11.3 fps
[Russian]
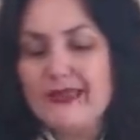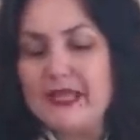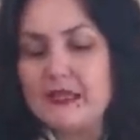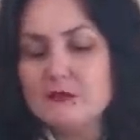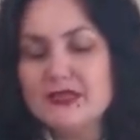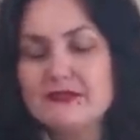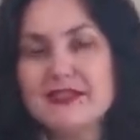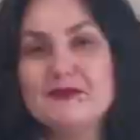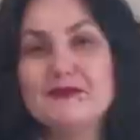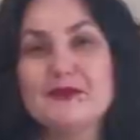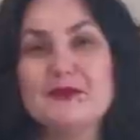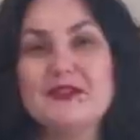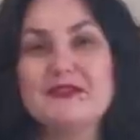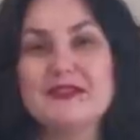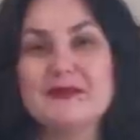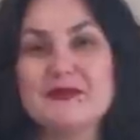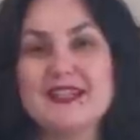когда мы говорим,
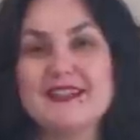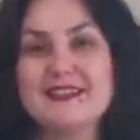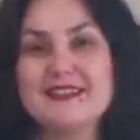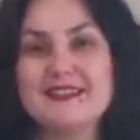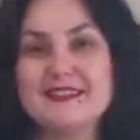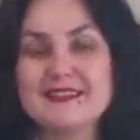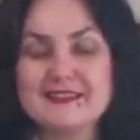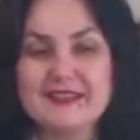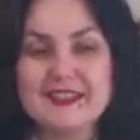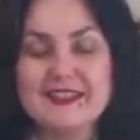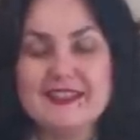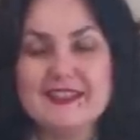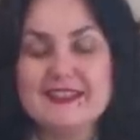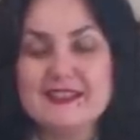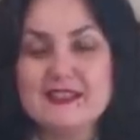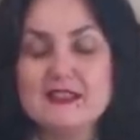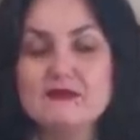выгуливаем да, а, свои
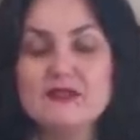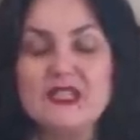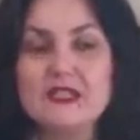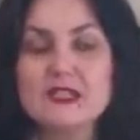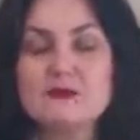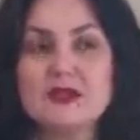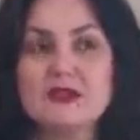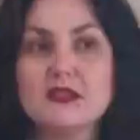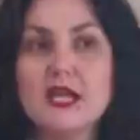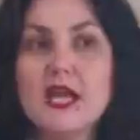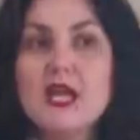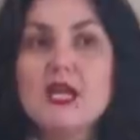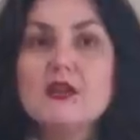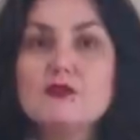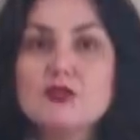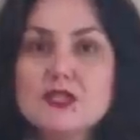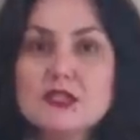теневые аспекты.
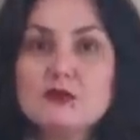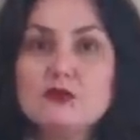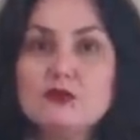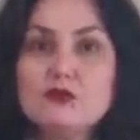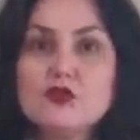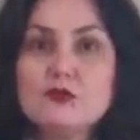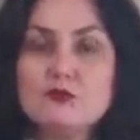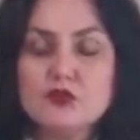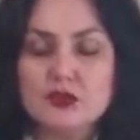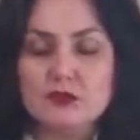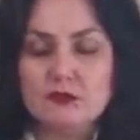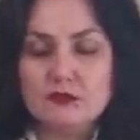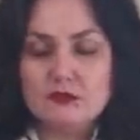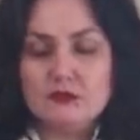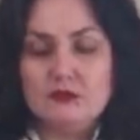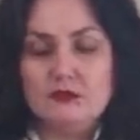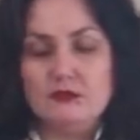Вот здесь такое тоже может,
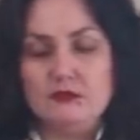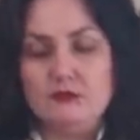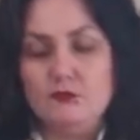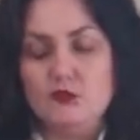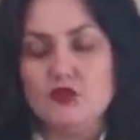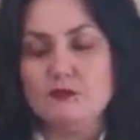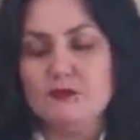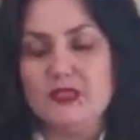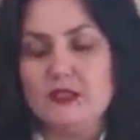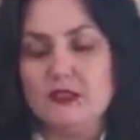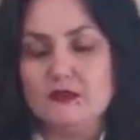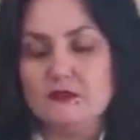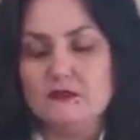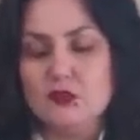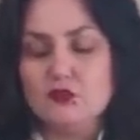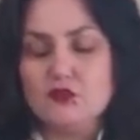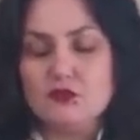э, может быть. Да?
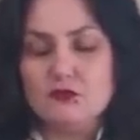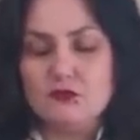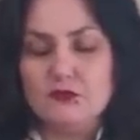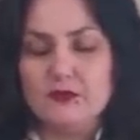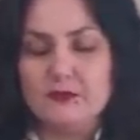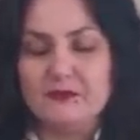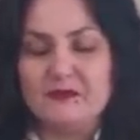Не то, что вот вы